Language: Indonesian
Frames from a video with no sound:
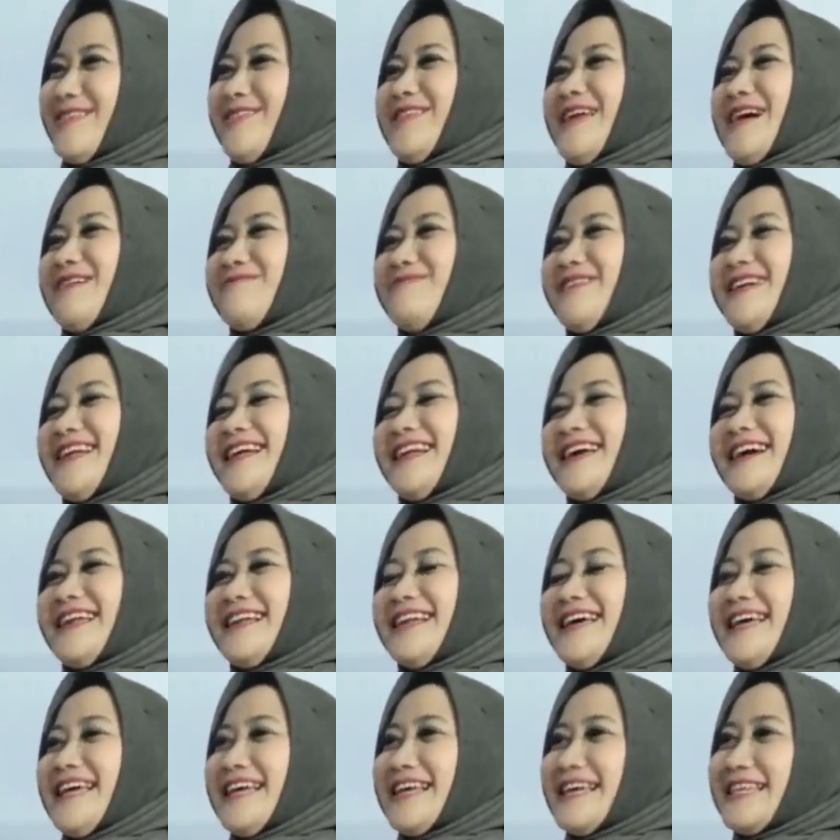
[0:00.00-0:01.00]
Nah padahal kan
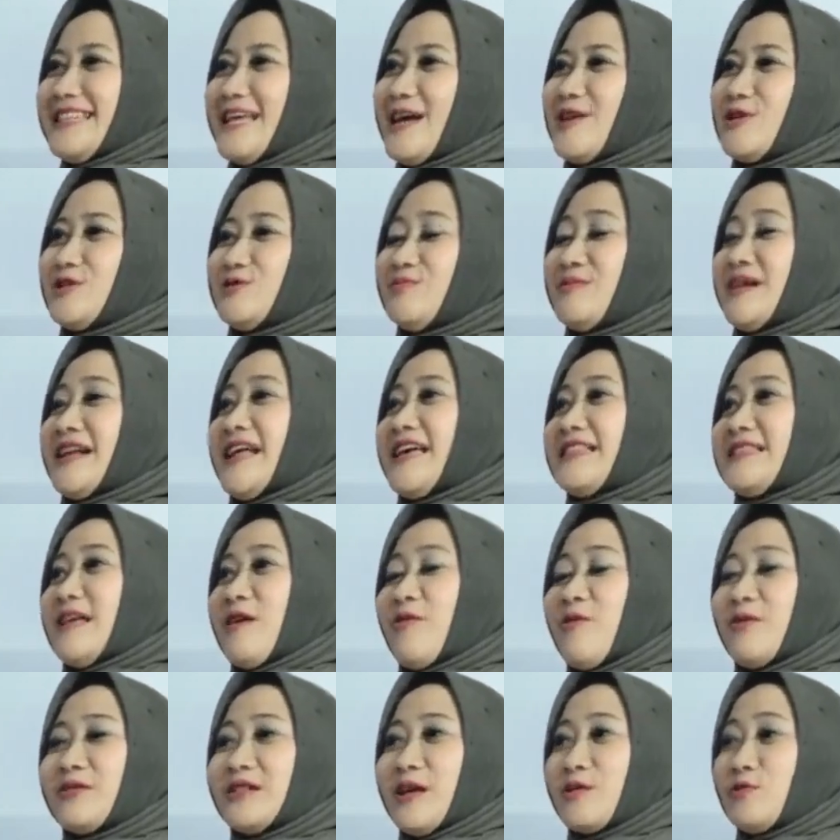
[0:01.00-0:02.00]
kita harus menata
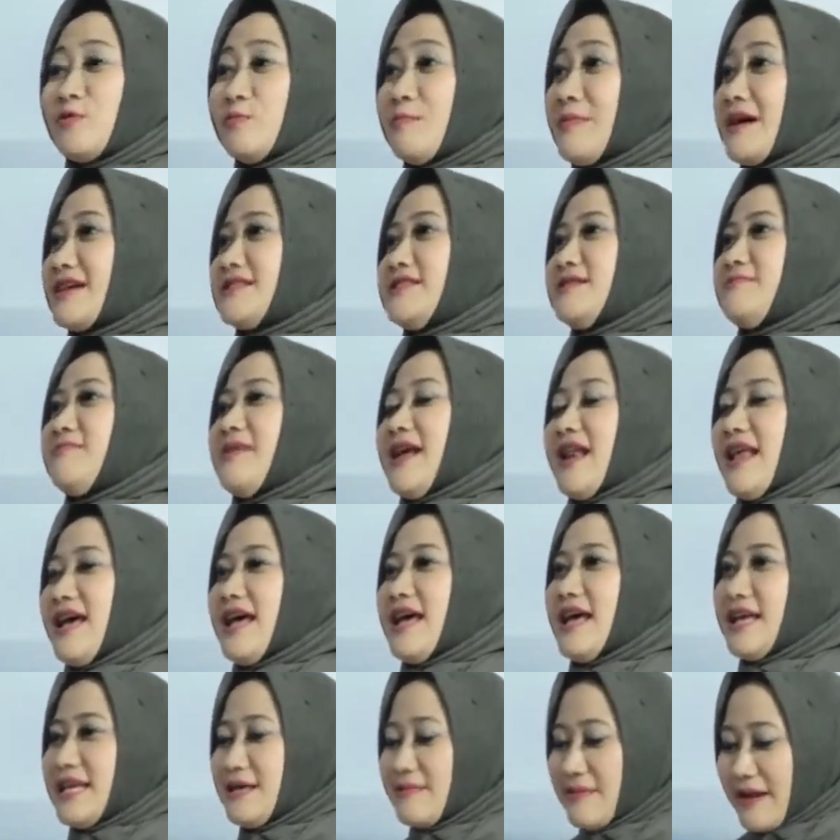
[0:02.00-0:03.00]
kota tuh maksimal.
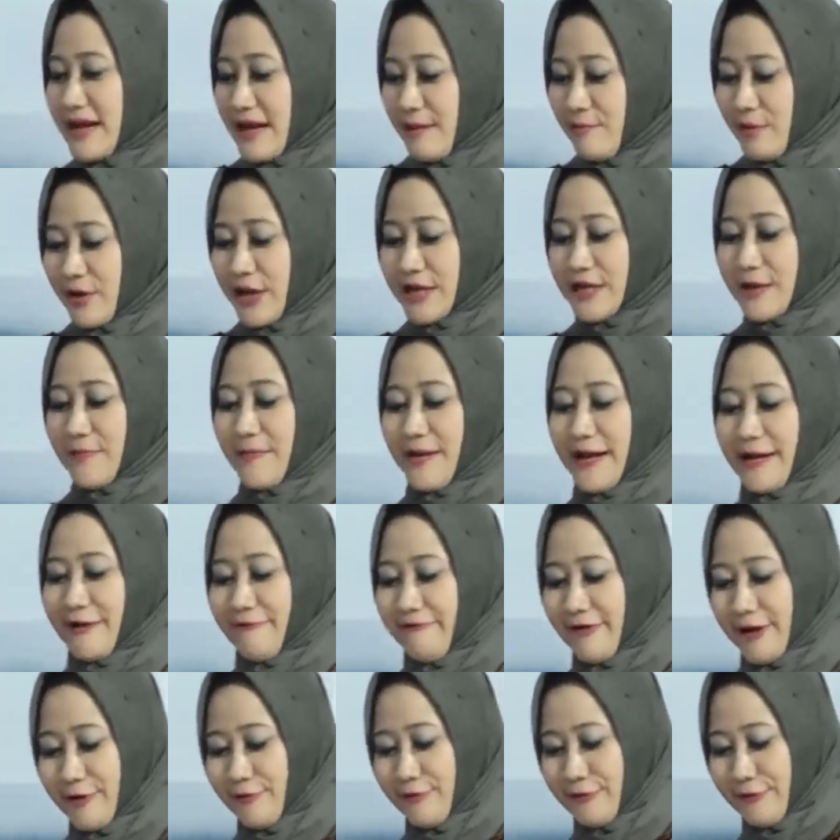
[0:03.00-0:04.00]
Gimana mungkin ke Pak
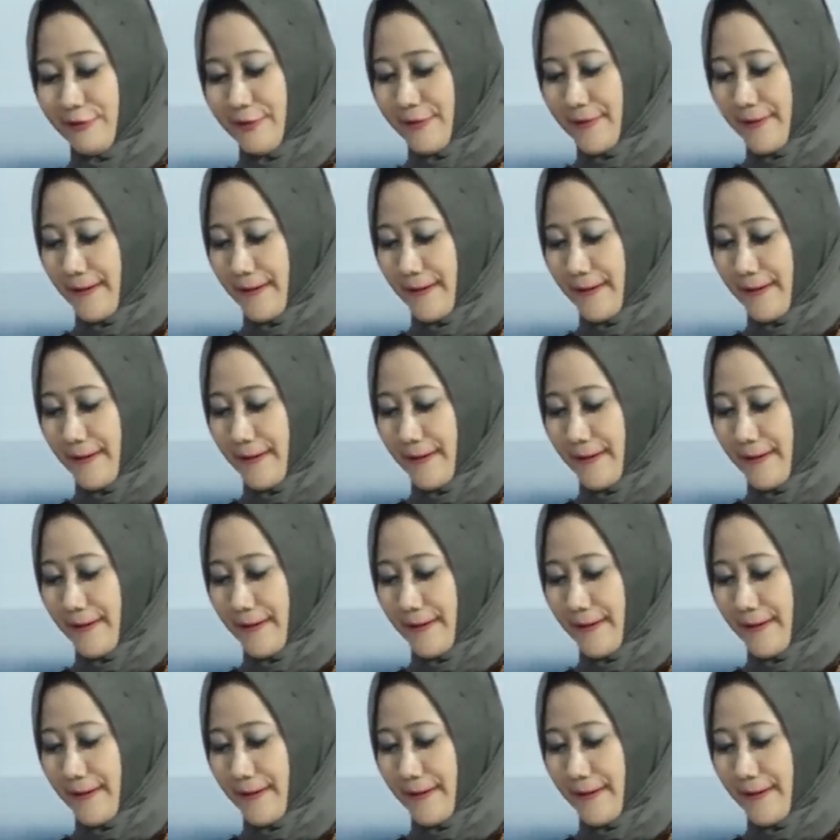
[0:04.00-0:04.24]
Reva dulu?